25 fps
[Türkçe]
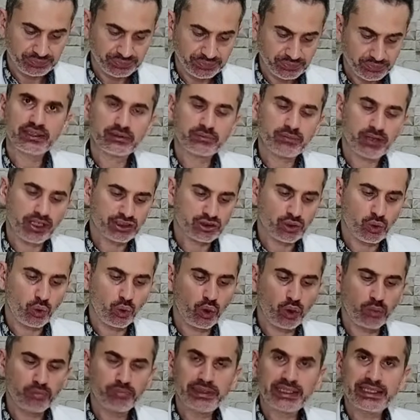İlk başta
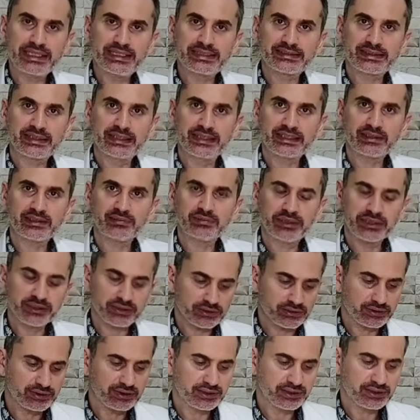10 mililitrelik
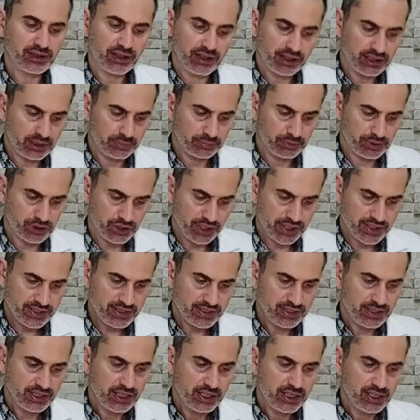bir yağ
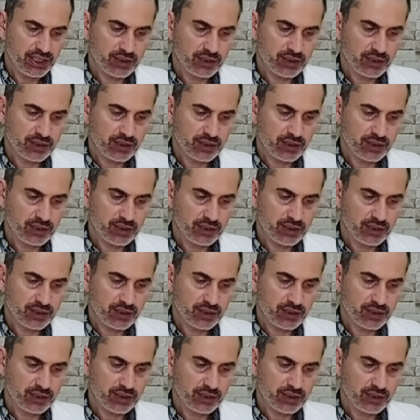yapacağız.